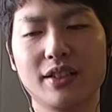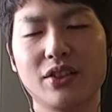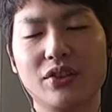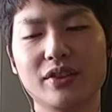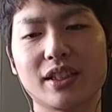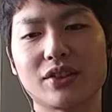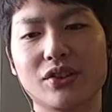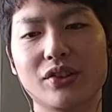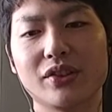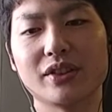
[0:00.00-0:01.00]
日本だ
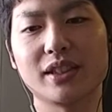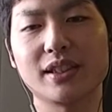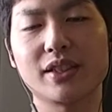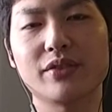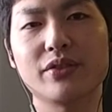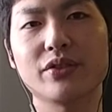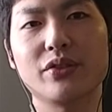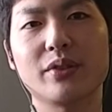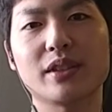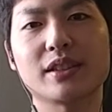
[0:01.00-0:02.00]
と全然そういう
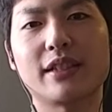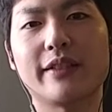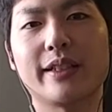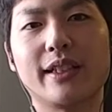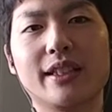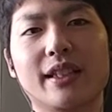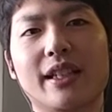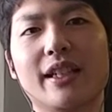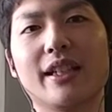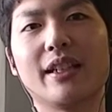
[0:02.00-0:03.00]
情報が伝わらない
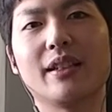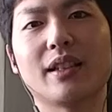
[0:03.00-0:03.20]
で、